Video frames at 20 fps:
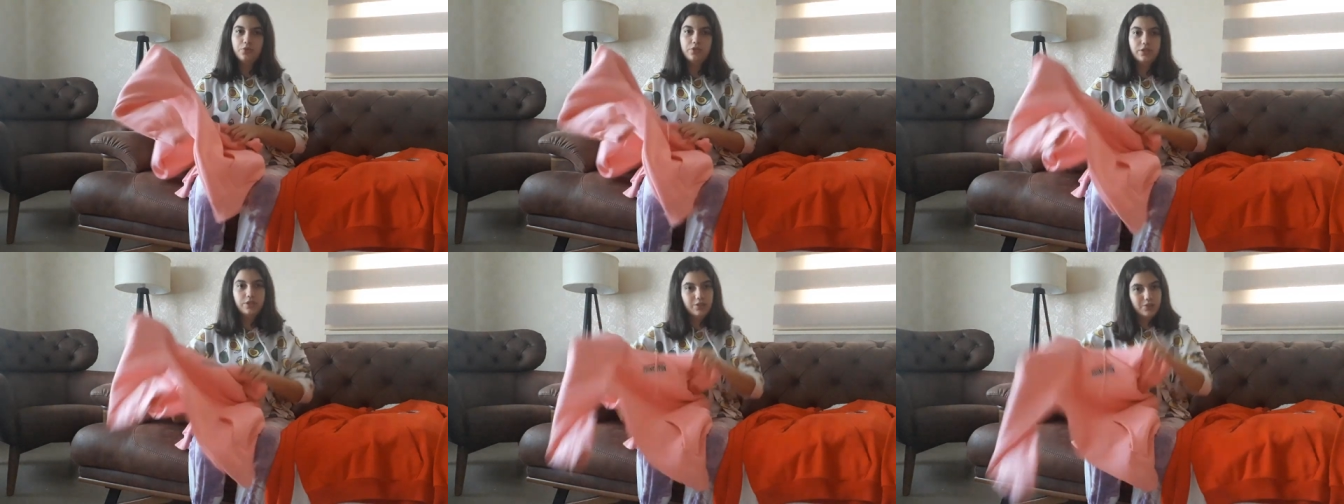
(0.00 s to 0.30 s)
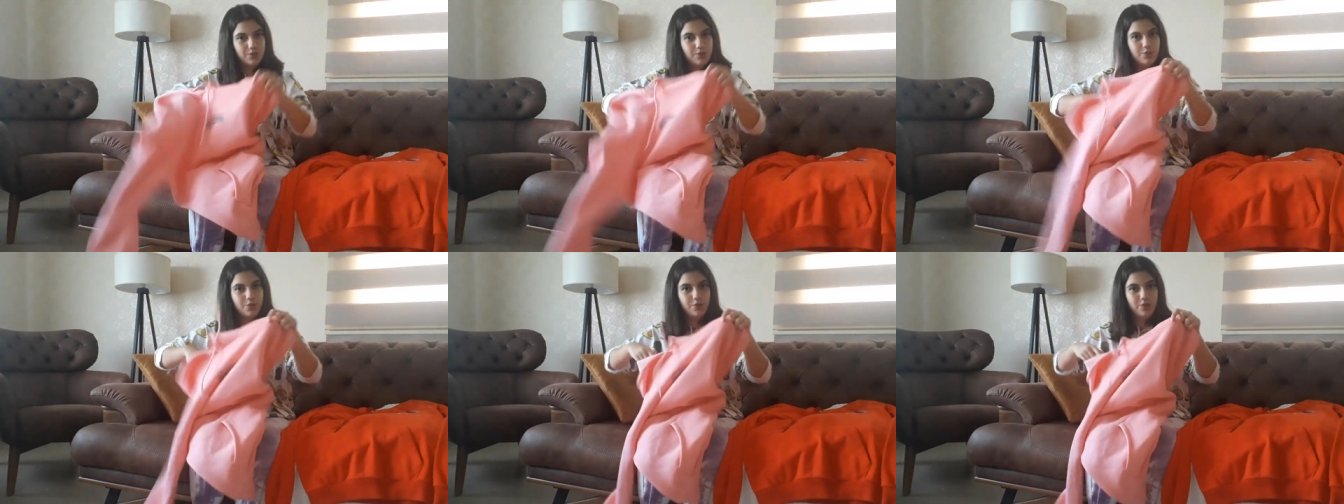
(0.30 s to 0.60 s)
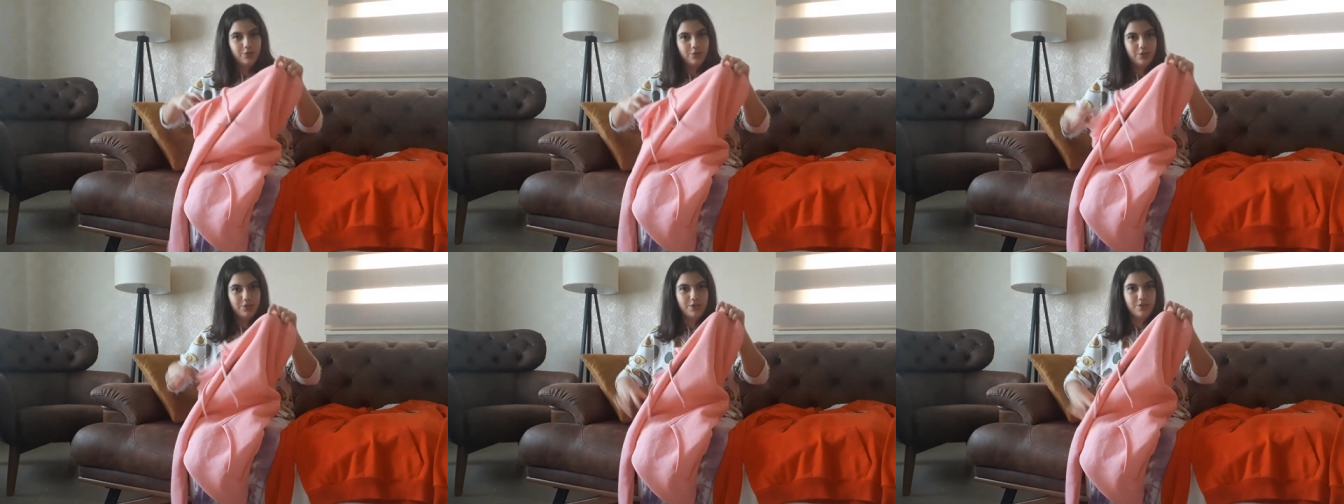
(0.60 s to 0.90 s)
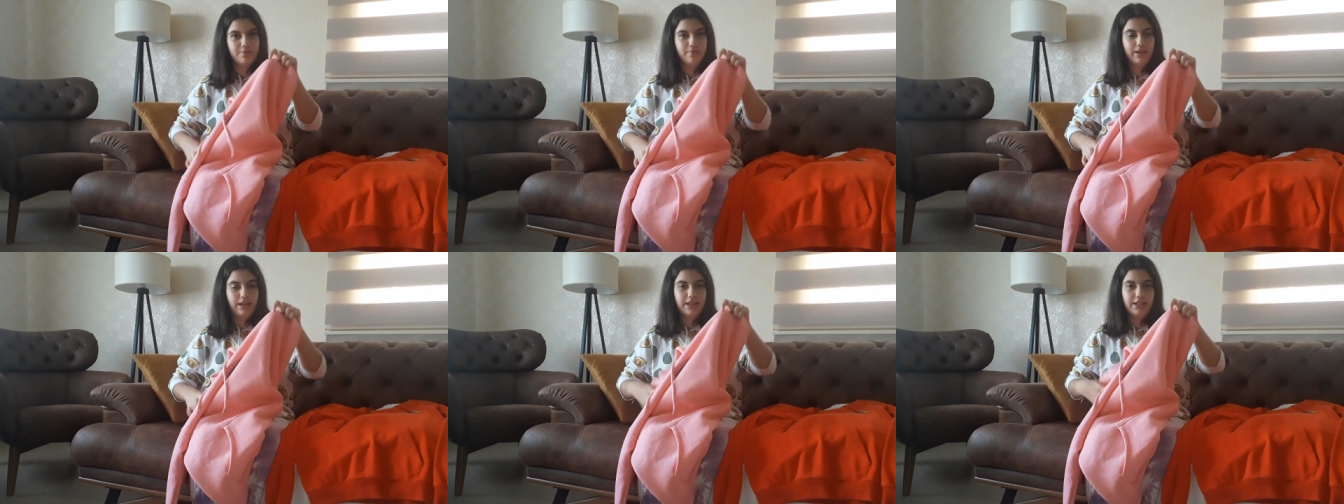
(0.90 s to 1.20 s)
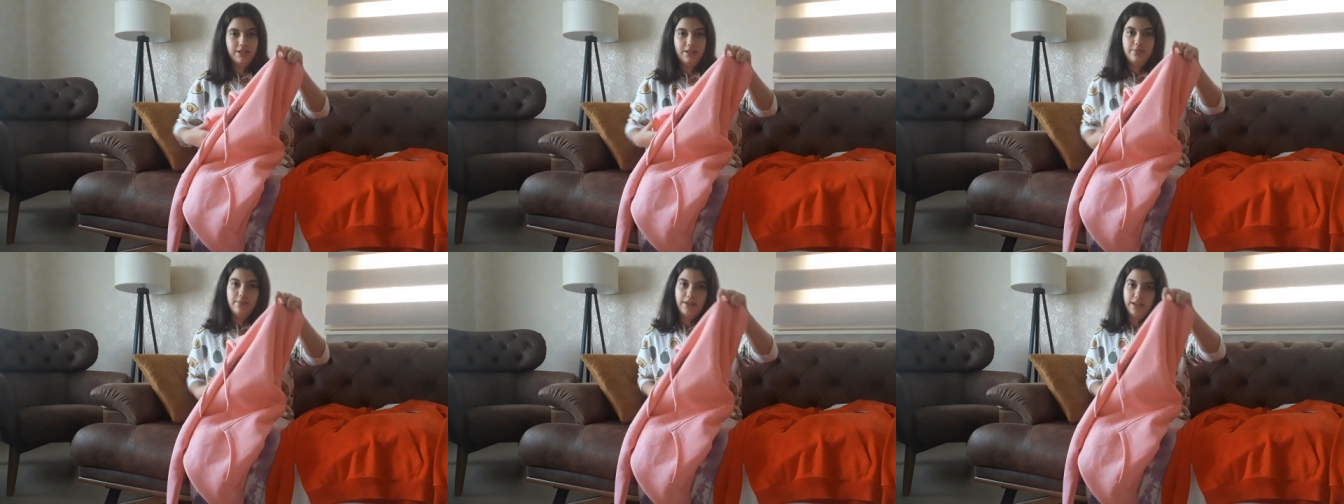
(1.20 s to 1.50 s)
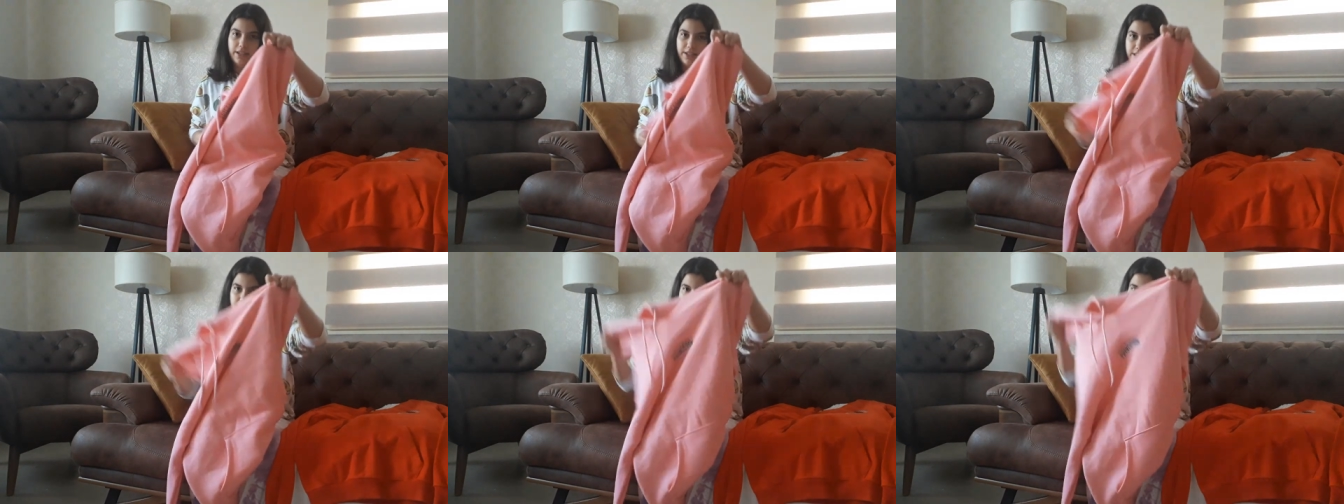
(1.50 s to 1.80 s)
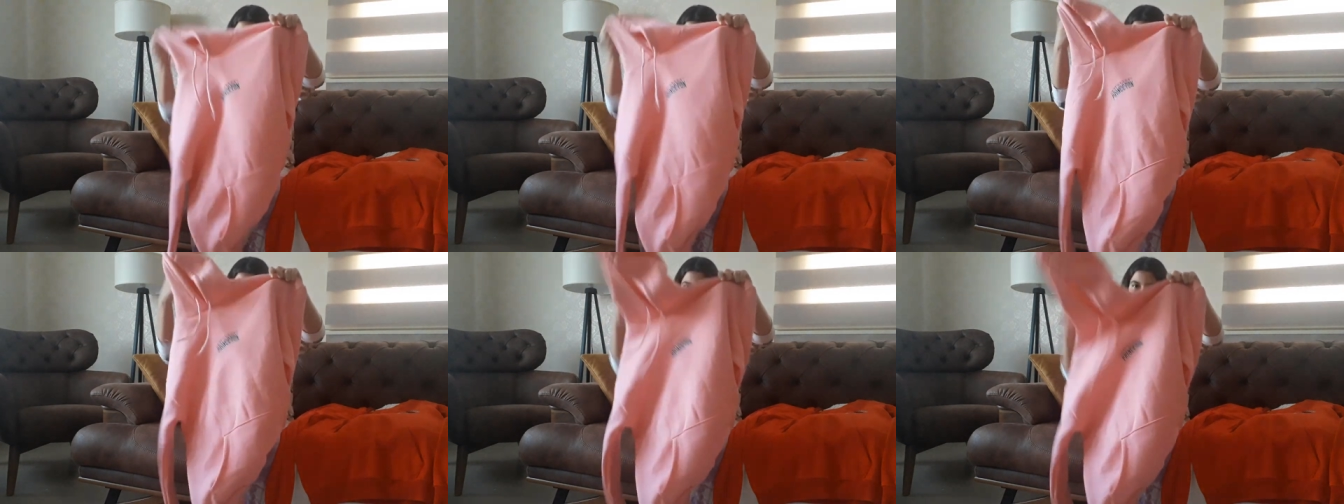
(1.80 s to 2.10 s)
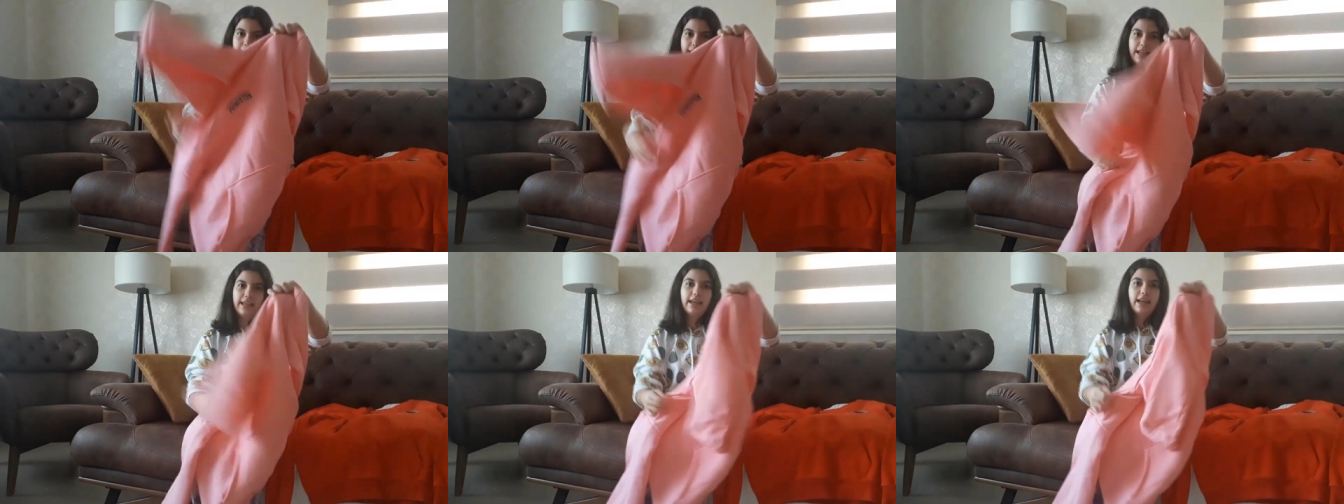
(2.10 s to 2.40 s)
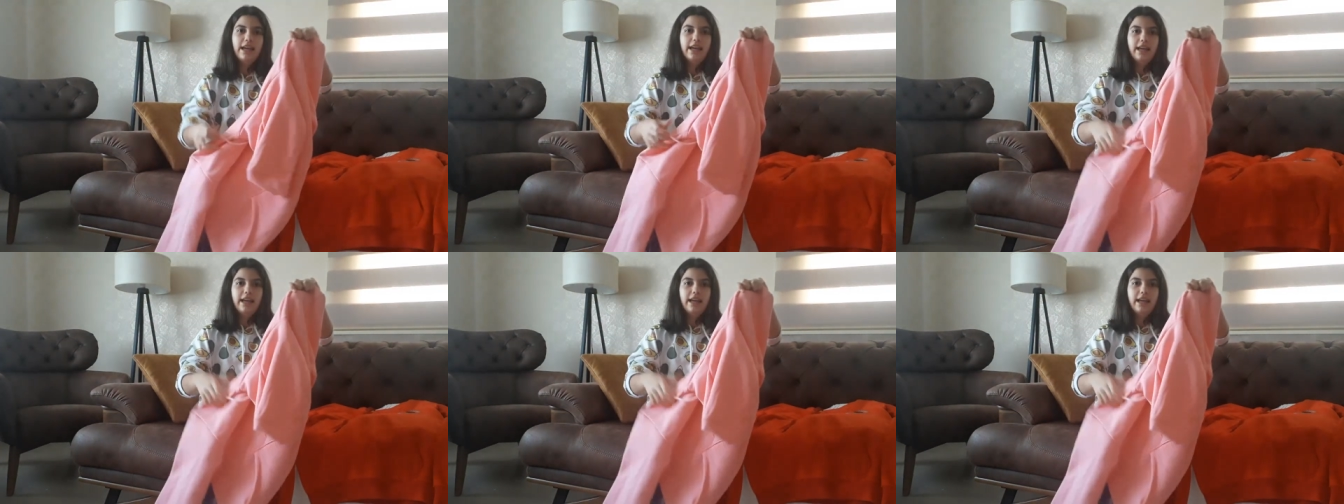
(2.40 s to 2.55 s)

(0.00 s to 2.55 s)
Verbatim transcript: Burası soğuk olduğu için ben içime içlik giyerek